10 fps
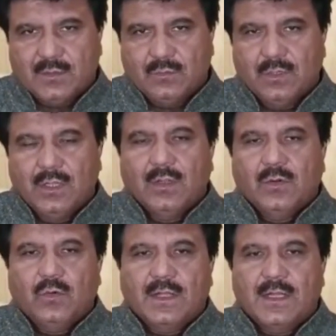हूँ
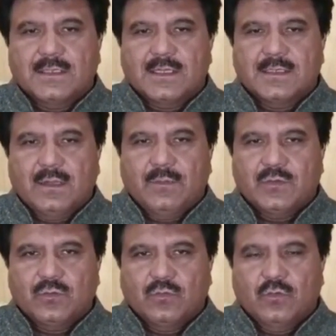और ख़ासकर सारे
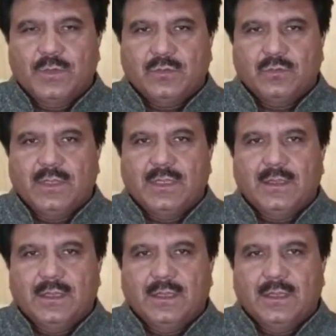बच्चों को भी जिन्होंने